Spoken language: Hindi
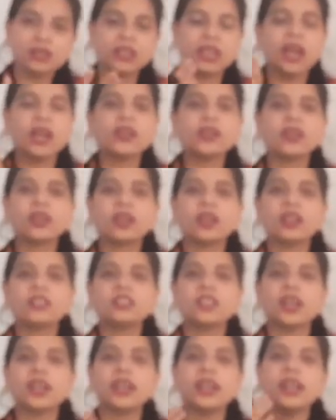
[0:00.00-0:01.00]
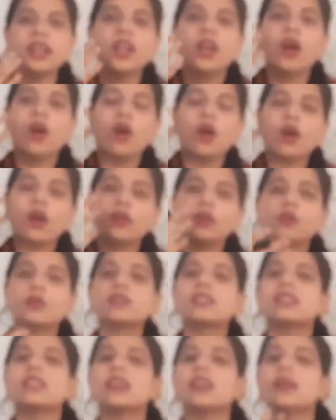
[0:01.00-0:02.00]
ध्यान रखा जा रहा है और
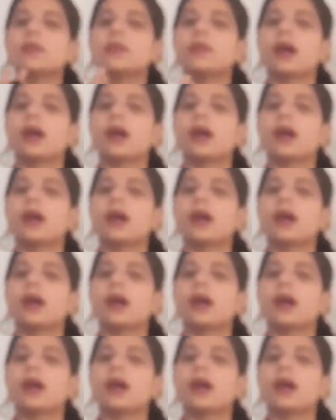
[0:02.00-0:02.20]
उनसे